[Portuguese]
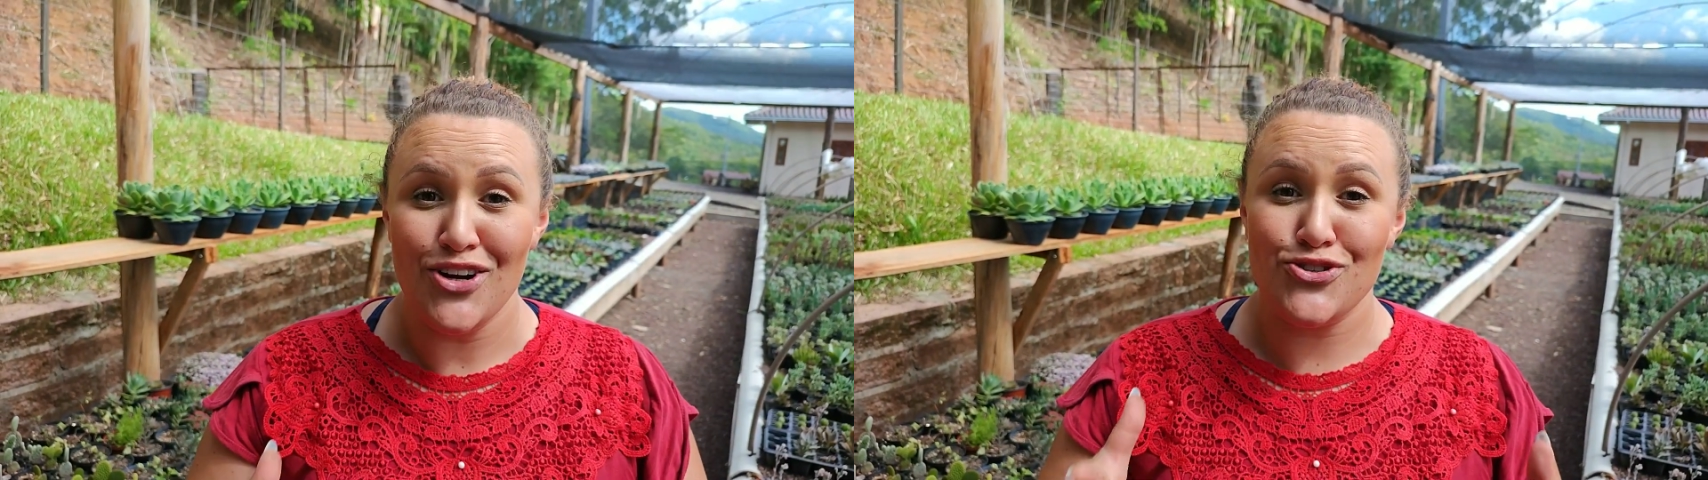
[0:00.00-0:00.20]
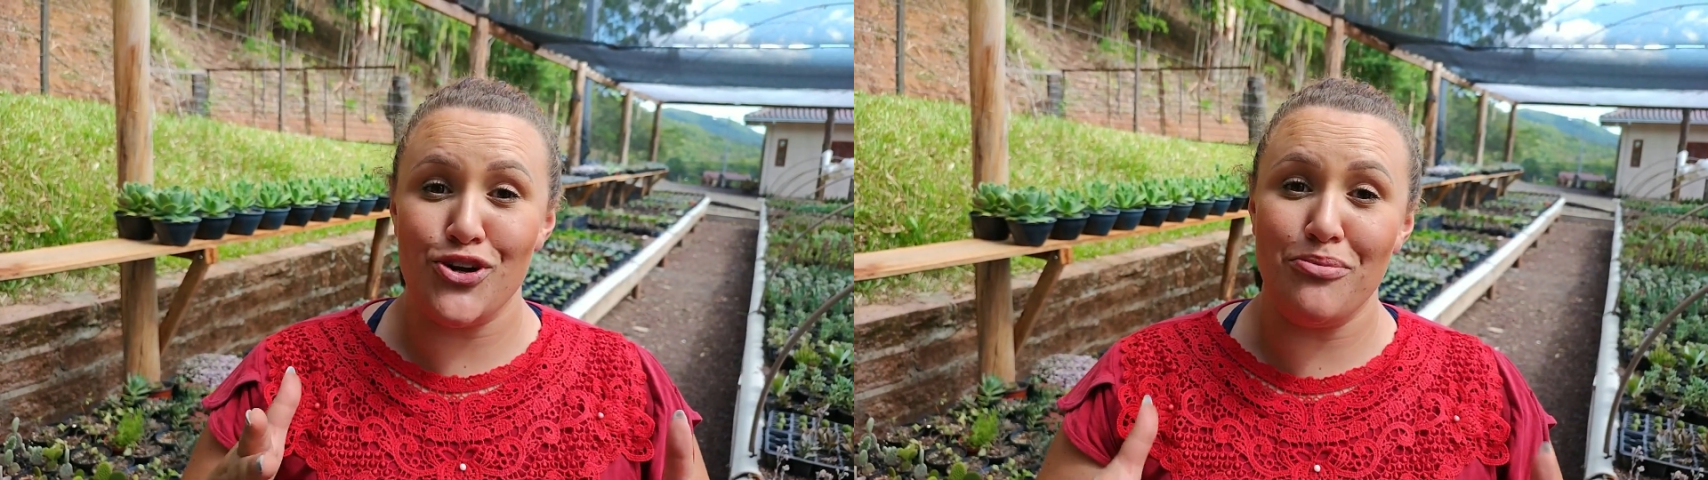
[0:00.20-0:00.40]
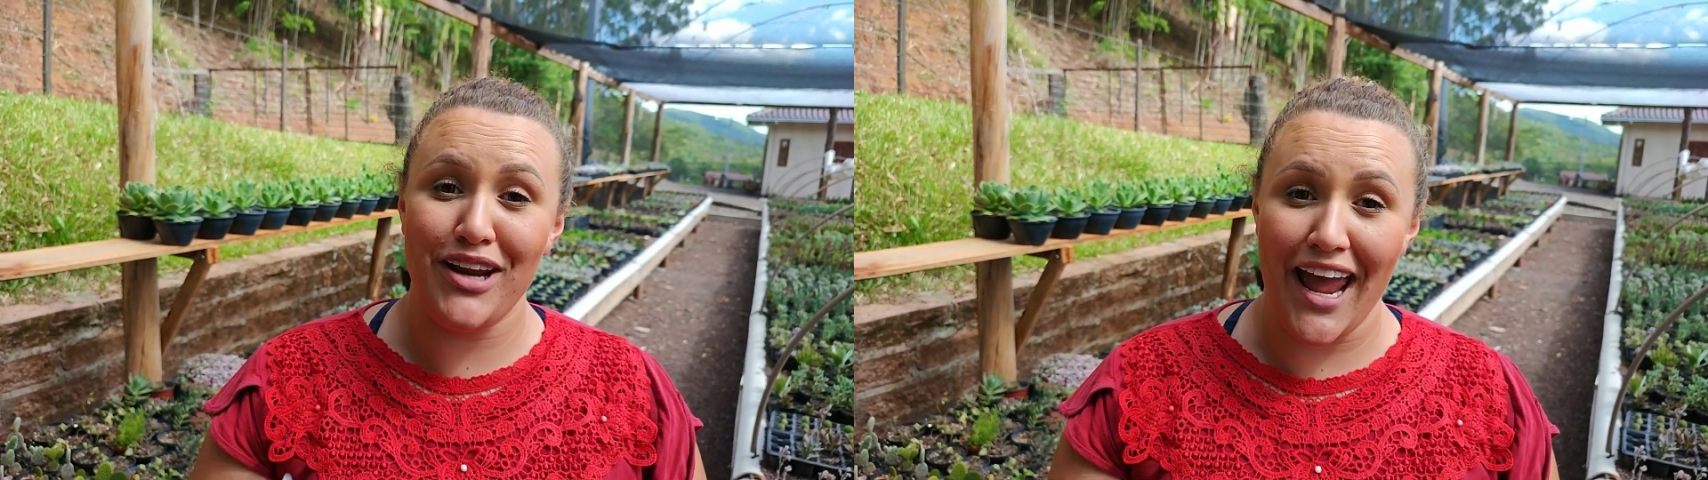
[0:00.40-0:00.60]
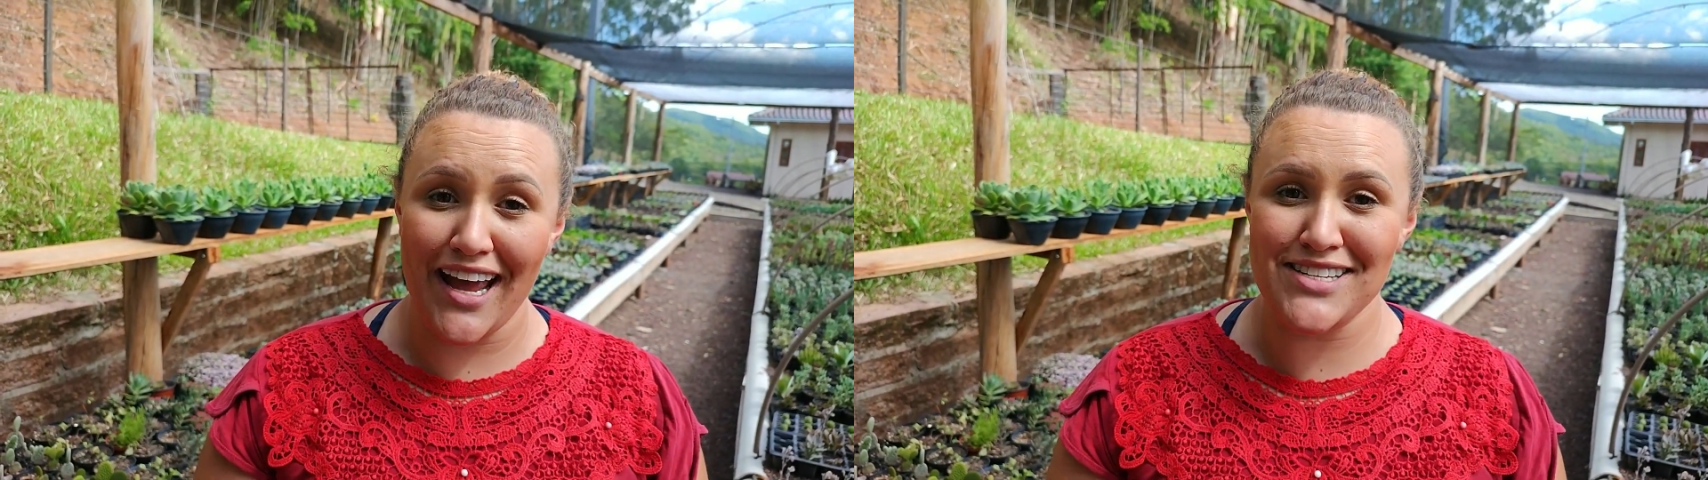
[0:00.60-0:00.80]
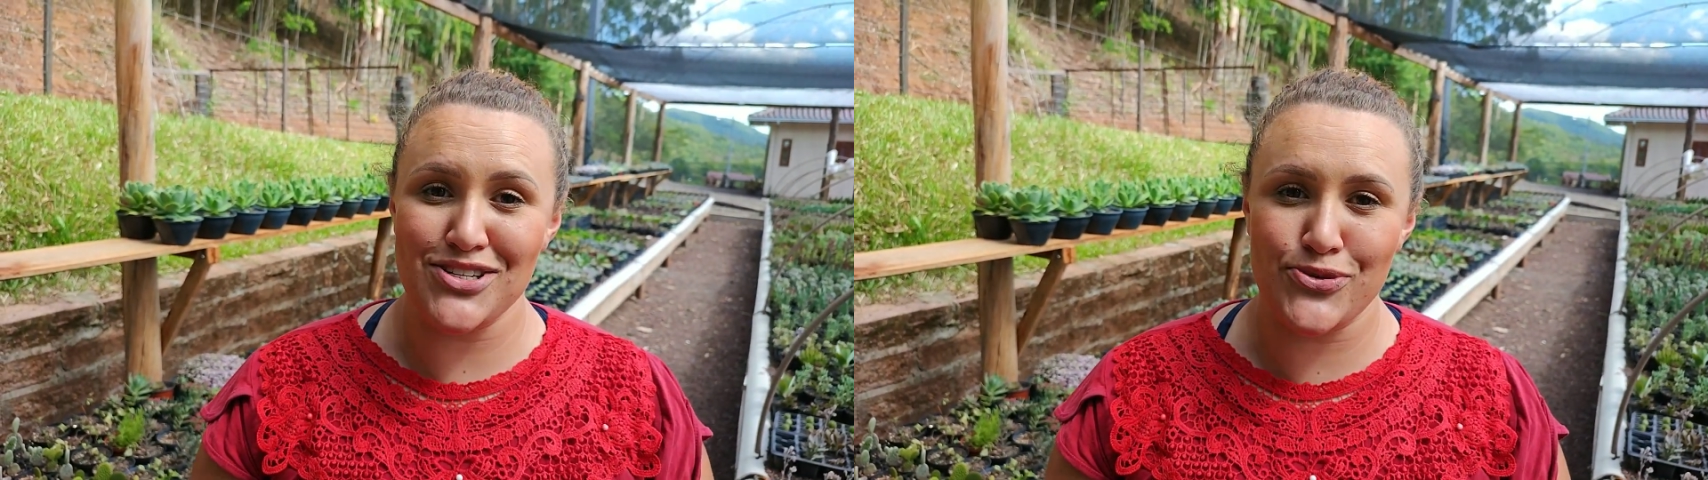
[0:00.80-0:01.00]
sobre
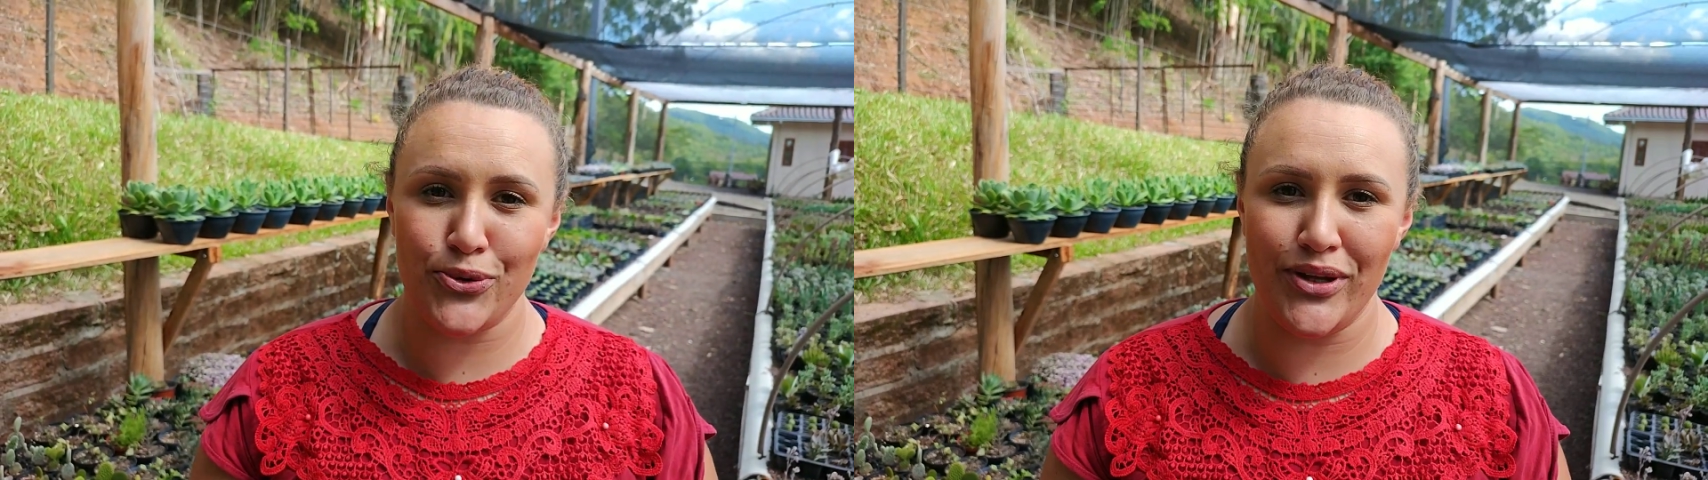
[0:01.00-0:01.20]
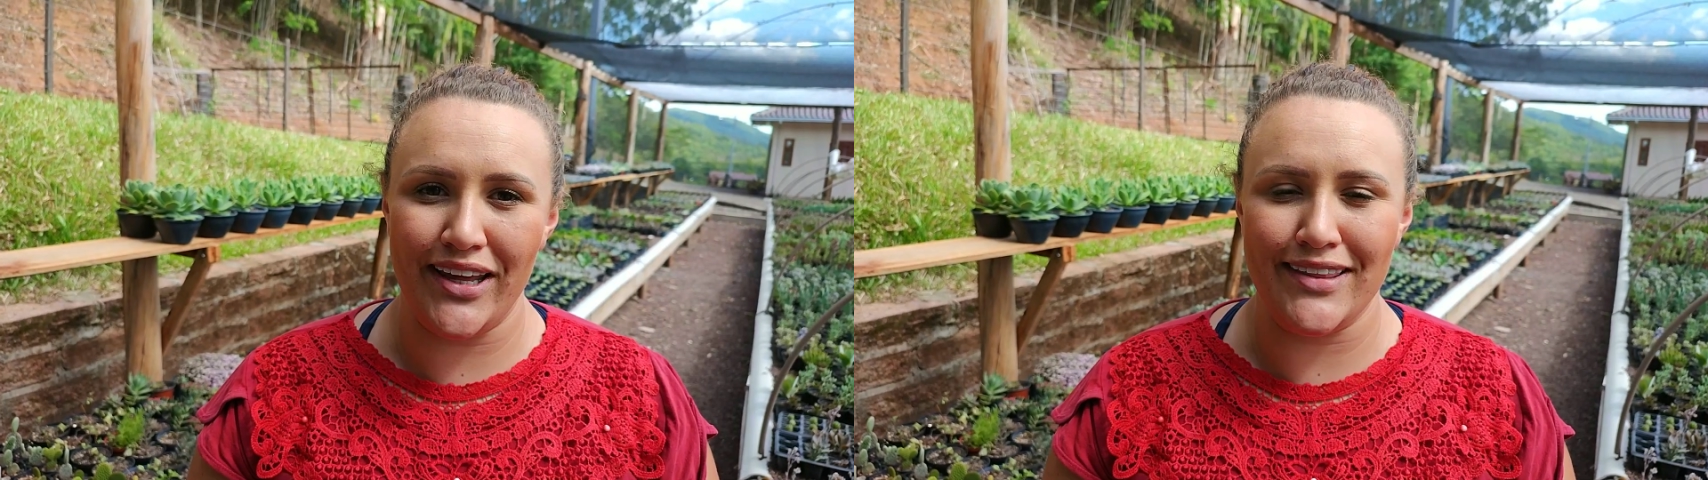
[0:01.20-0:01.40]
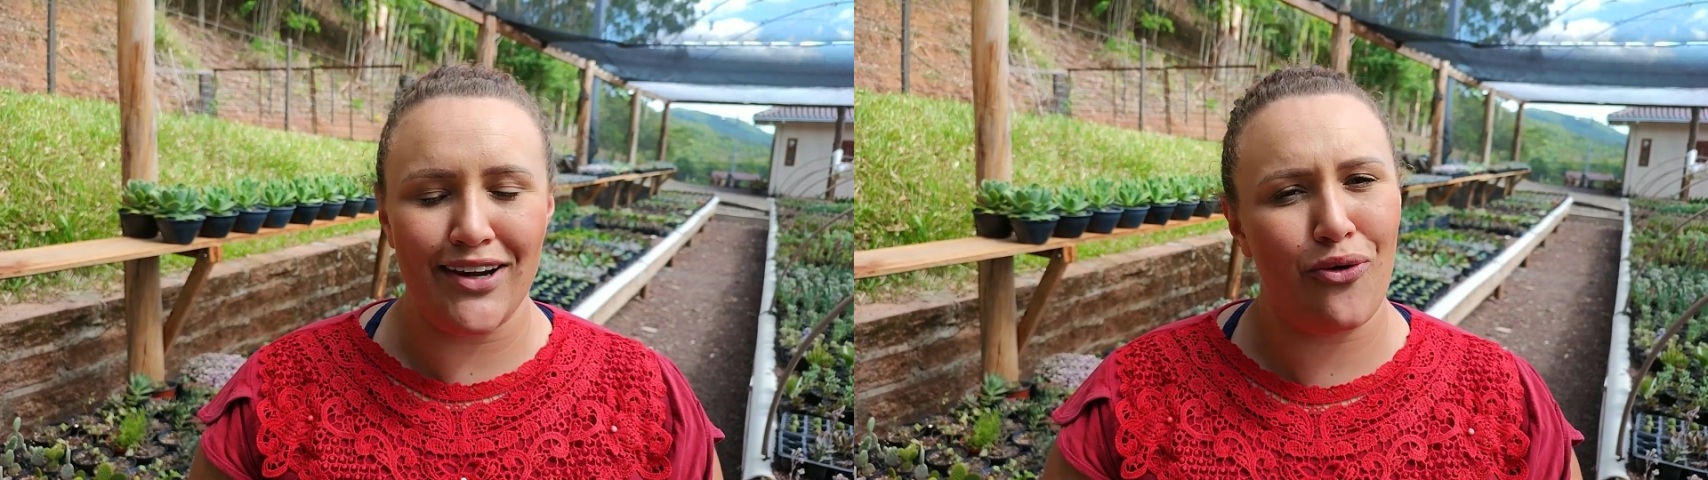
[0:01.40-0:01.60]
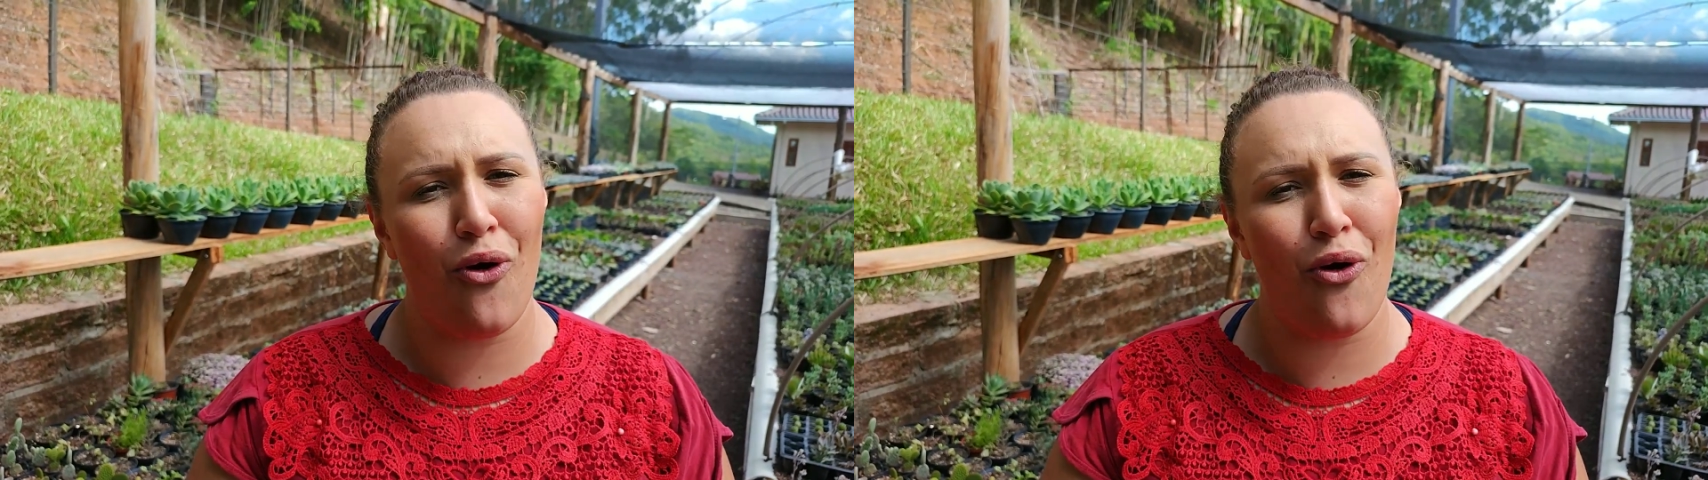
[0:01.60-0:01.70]
essa suculenta,